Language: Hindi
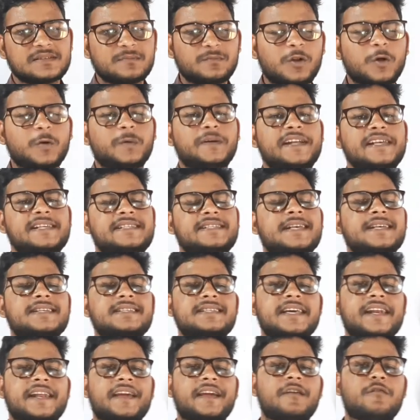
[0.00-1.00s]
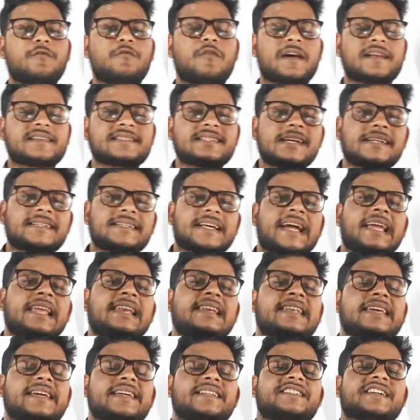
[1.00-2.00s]
हम लोग डिस्कस करेंगे
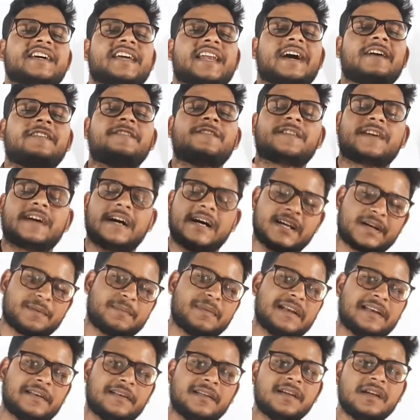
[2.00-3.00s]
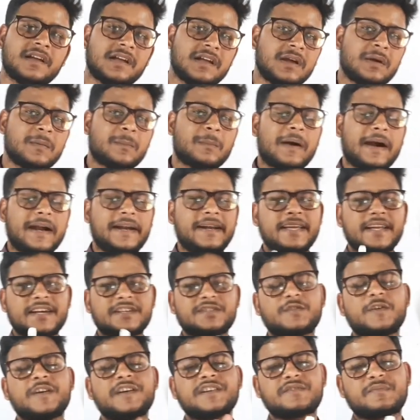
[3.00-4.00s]
वर्साटाइल नेचर ऑफ कार्बन माय डियर
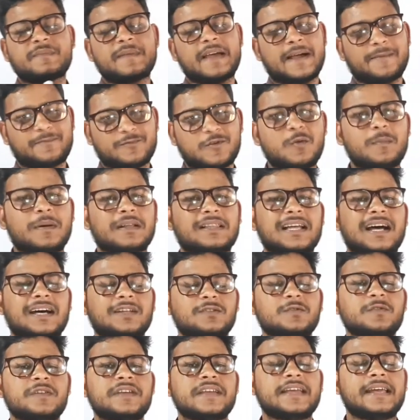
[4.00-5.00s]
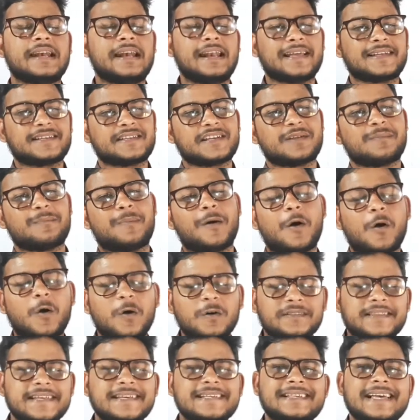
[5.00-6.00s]
स्टूडेंट्स मैं आपको बता दूं कि ये लेक्चर
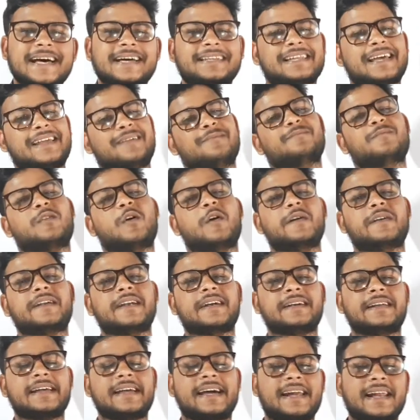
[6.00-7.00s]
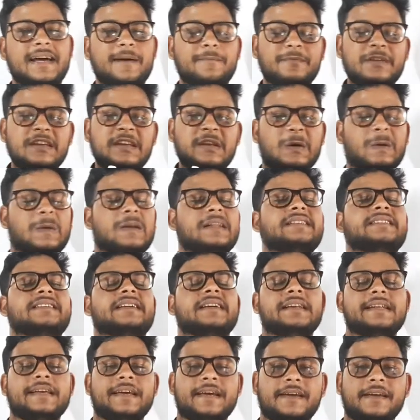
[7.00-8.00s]
बहुत ही ज़्यादा इंपॉर्टेंट है यार आपके नॉलेज
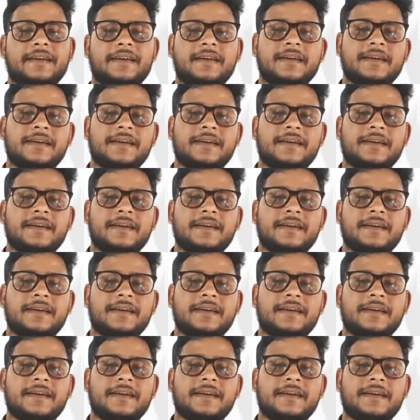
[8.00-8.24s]
के लिए